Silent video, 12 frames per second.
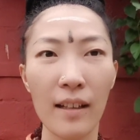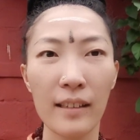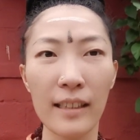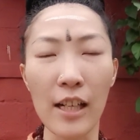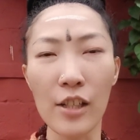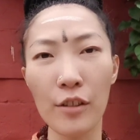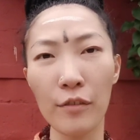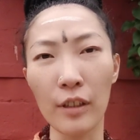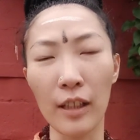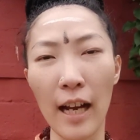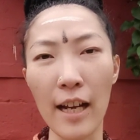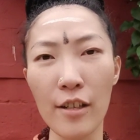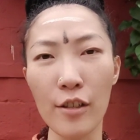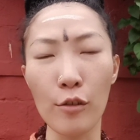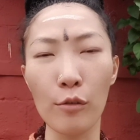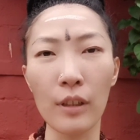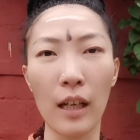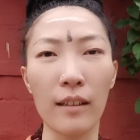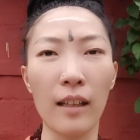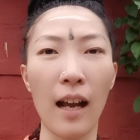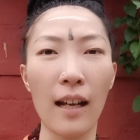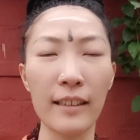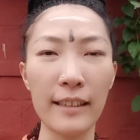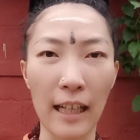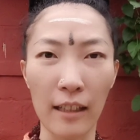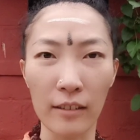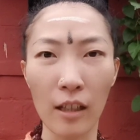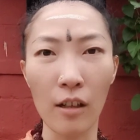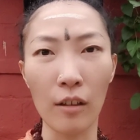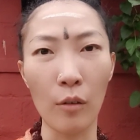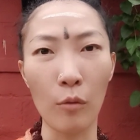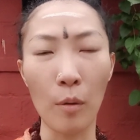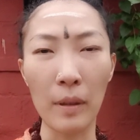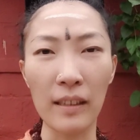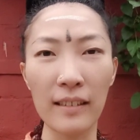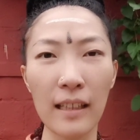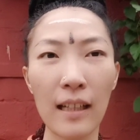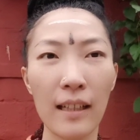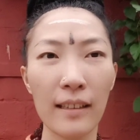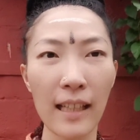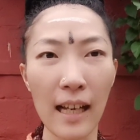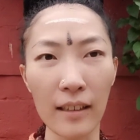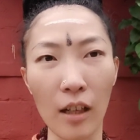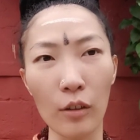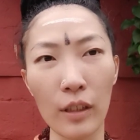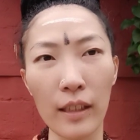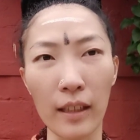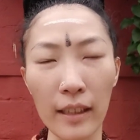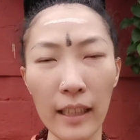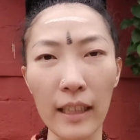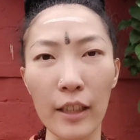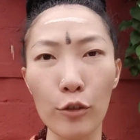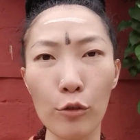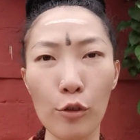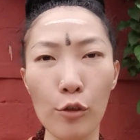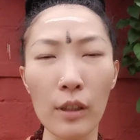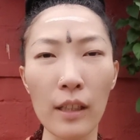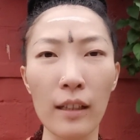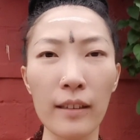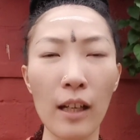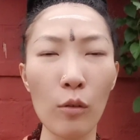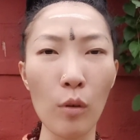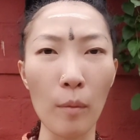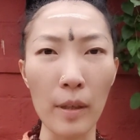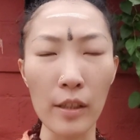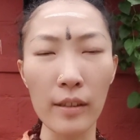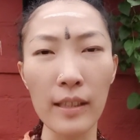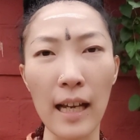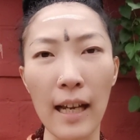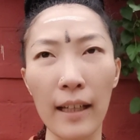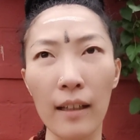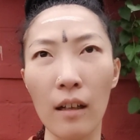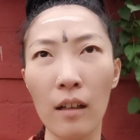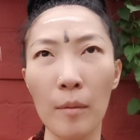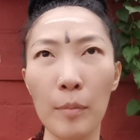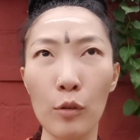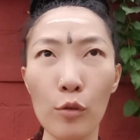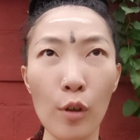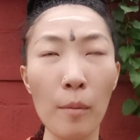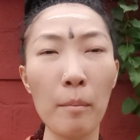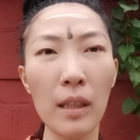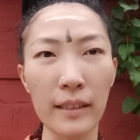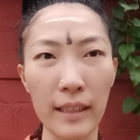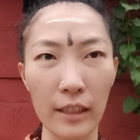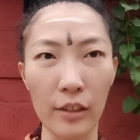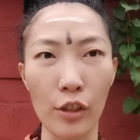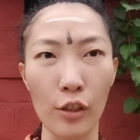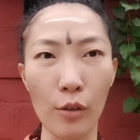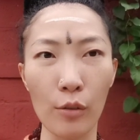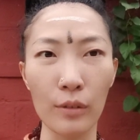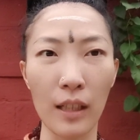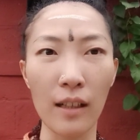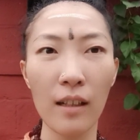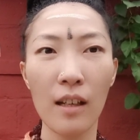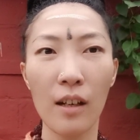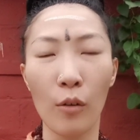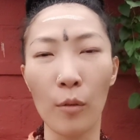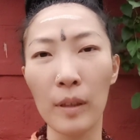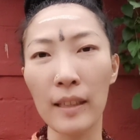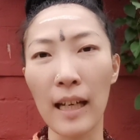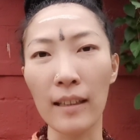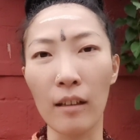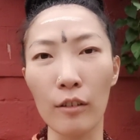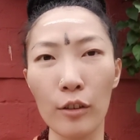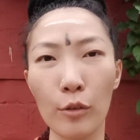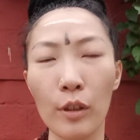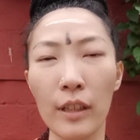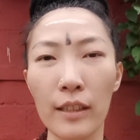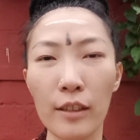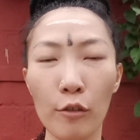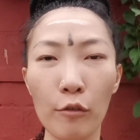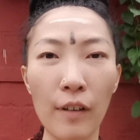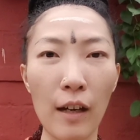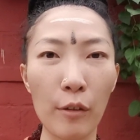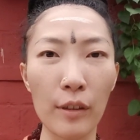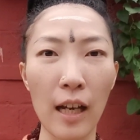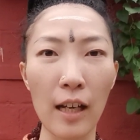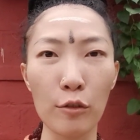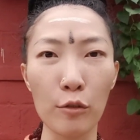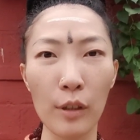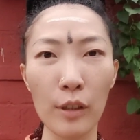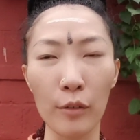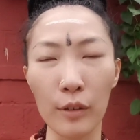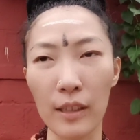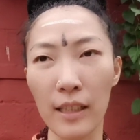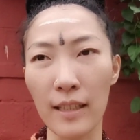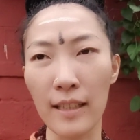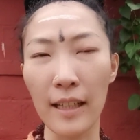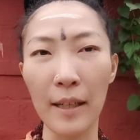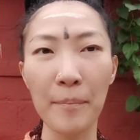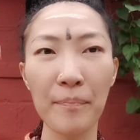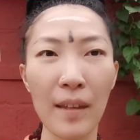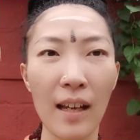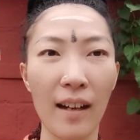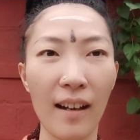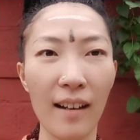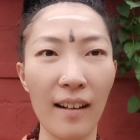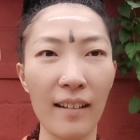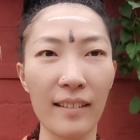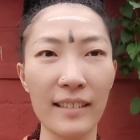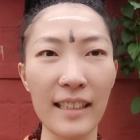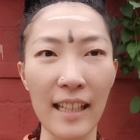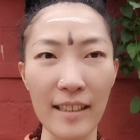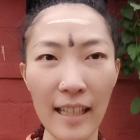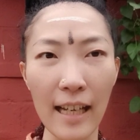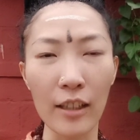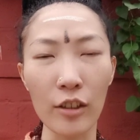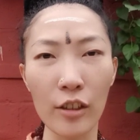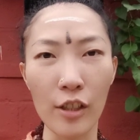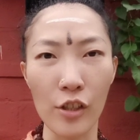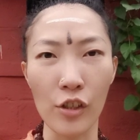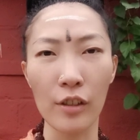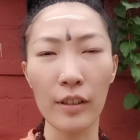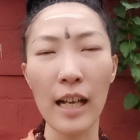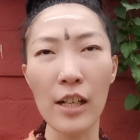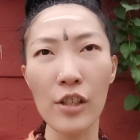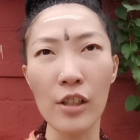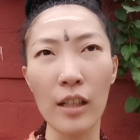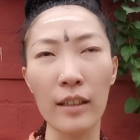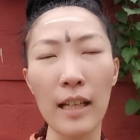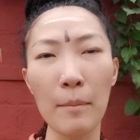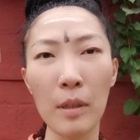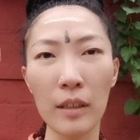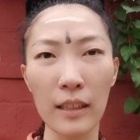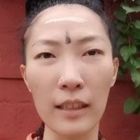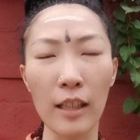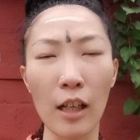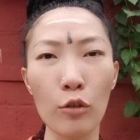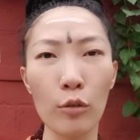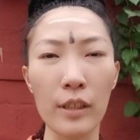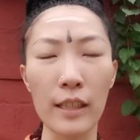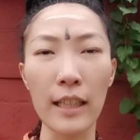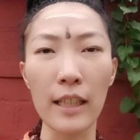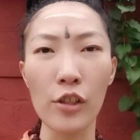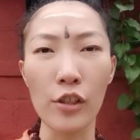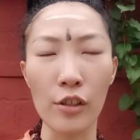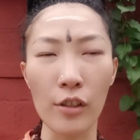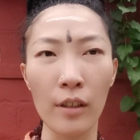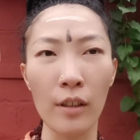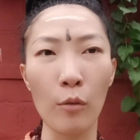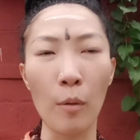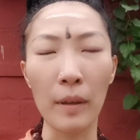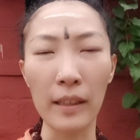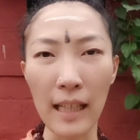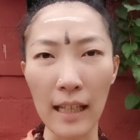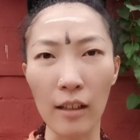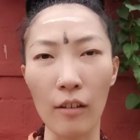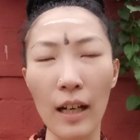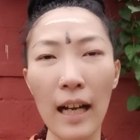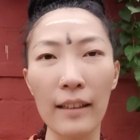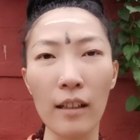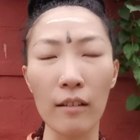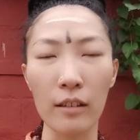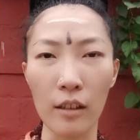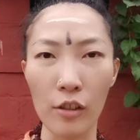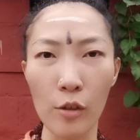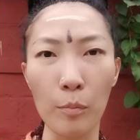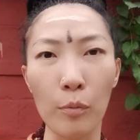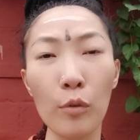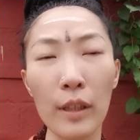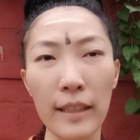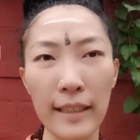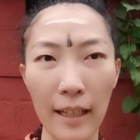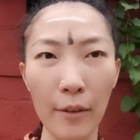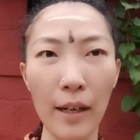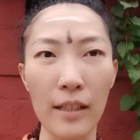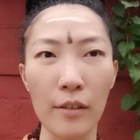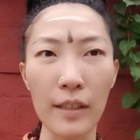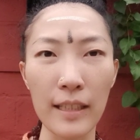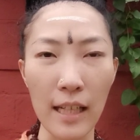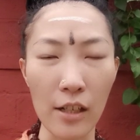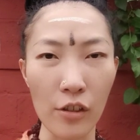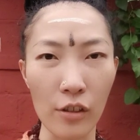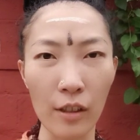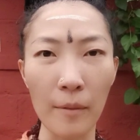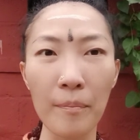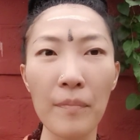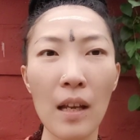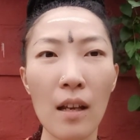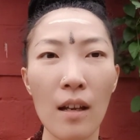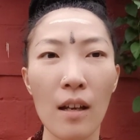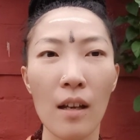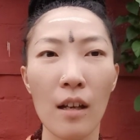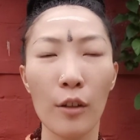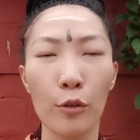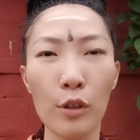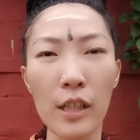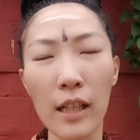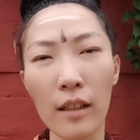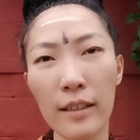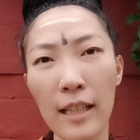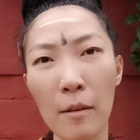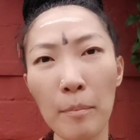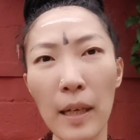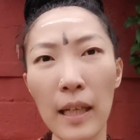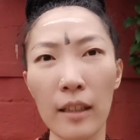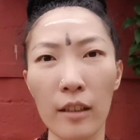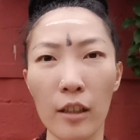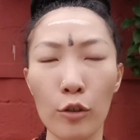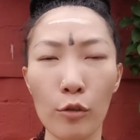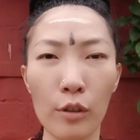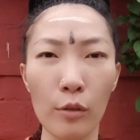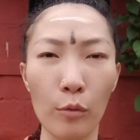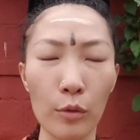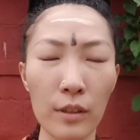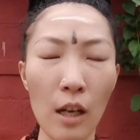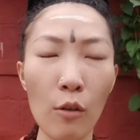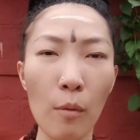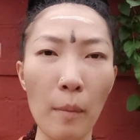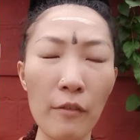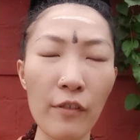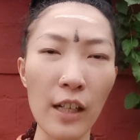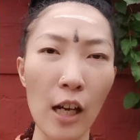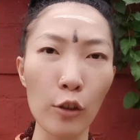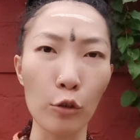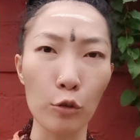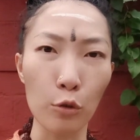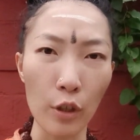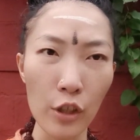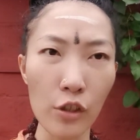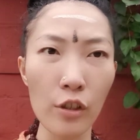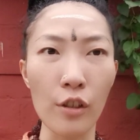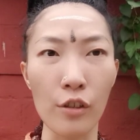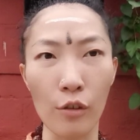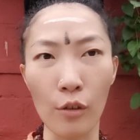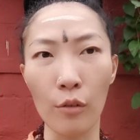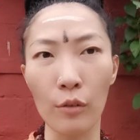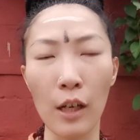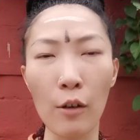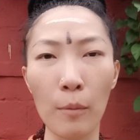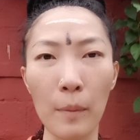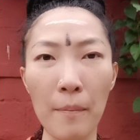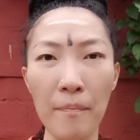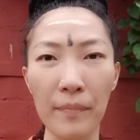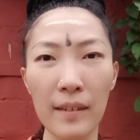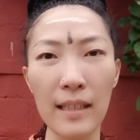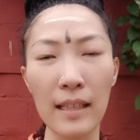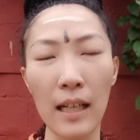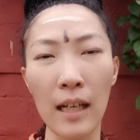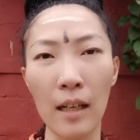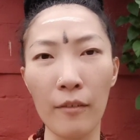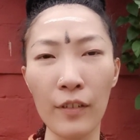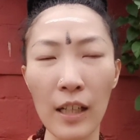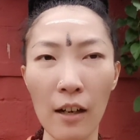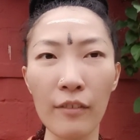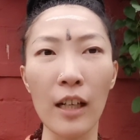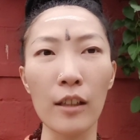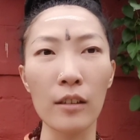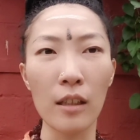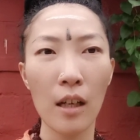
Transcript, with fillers: 在师傅的开示中呢，他讲到了我们大脑的能力，也就是说呢，当我们在啊，比如说梦境的时候呢，我们的大脑呢就可以自由发挥它所有的这些啊潜在的特质。但是呢，在梦境当中的这些事实，呃，我们大脑看到的呢，是不会显化成为现实的。与这个相悖的呢，就是当我们非常有觉知的时候，当我们呃非常非常